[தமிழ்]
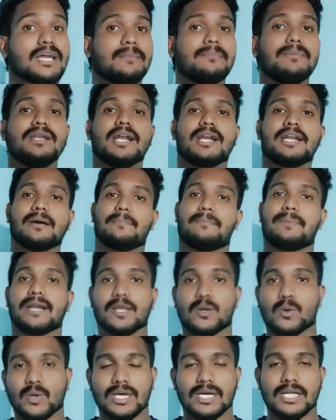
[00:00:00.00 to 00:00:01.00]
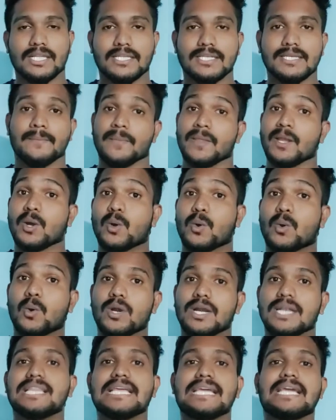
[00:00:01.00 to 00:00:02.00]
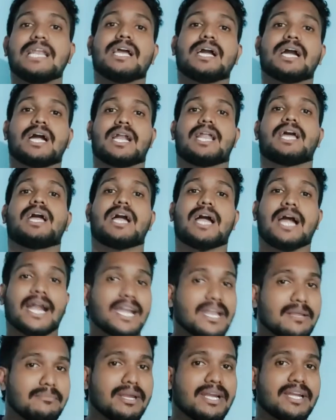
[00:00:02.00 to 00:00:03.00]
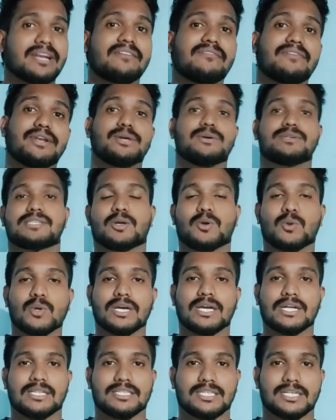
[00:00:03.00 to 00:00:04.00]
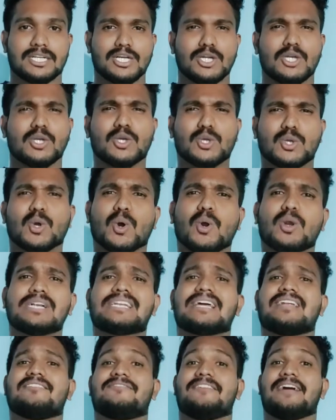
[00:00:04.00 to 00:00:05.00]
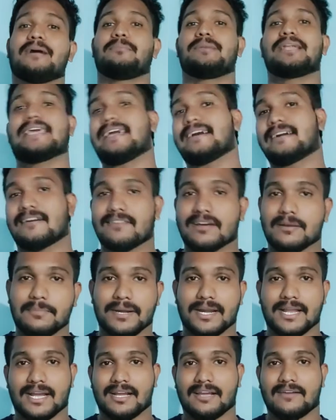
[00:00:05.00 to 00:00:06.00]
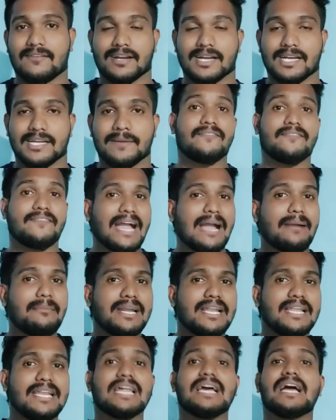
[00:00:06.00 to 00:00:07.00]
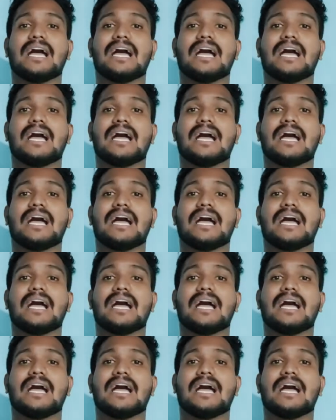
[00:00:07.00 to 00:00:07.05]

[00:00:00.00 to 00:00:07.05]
தமிழில் டப் பண்ணி கொடுக்குறது குழந்தைகளுக்கான அனிமேட்டட் வீடியோஸை கொடுக்குறதுன்ட்டு டோட்டல் ஃபேமிலியே கவர் பண்ணாங்க அவங்க ஃபேமிலியில்